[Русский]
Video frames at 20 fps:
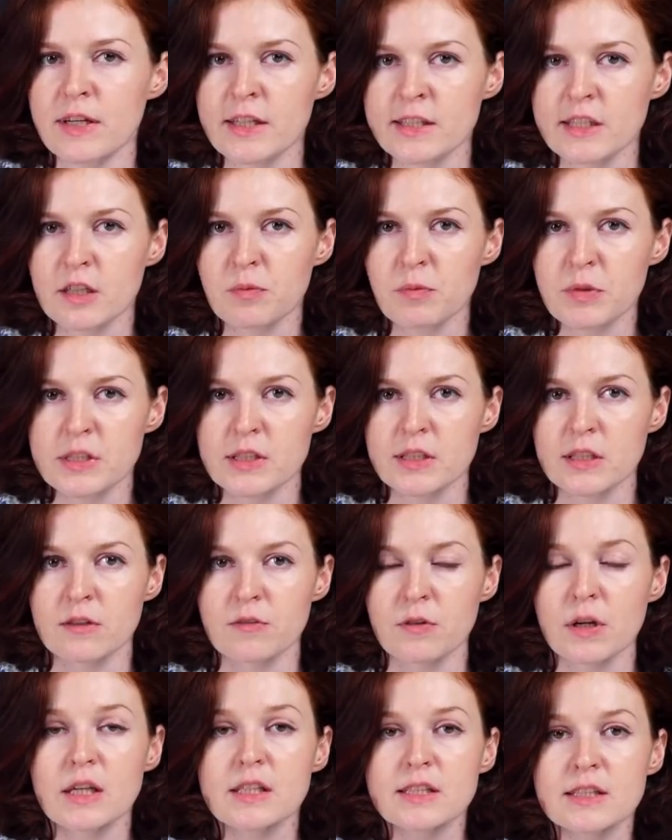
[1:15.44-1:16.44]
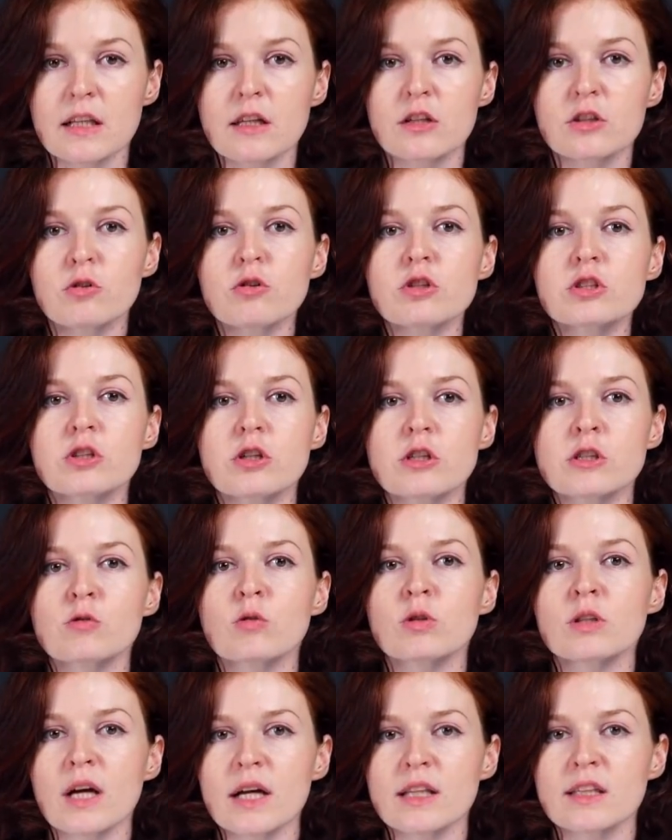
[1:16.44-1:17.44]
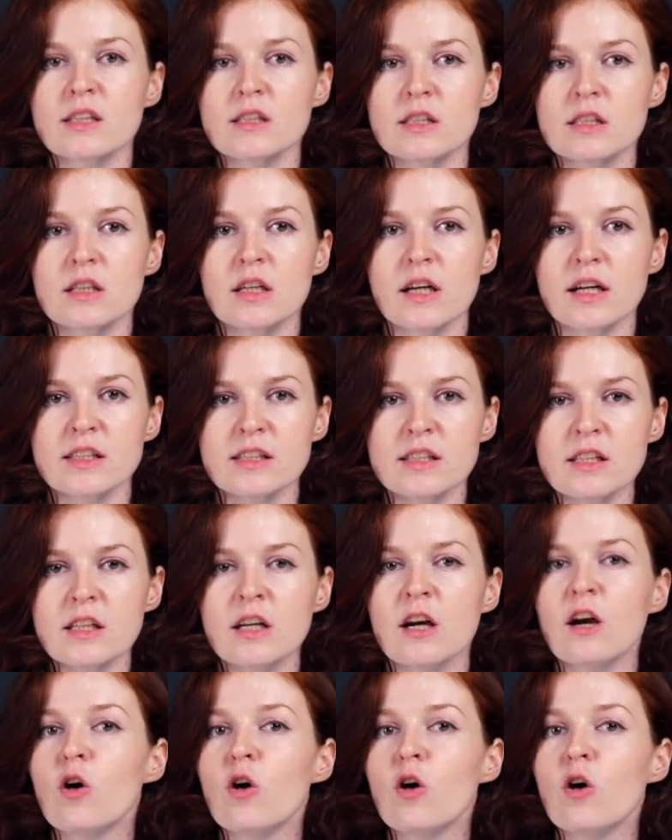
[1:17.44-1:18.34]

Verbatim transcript: этих митингов стало то, что результат «Единой России»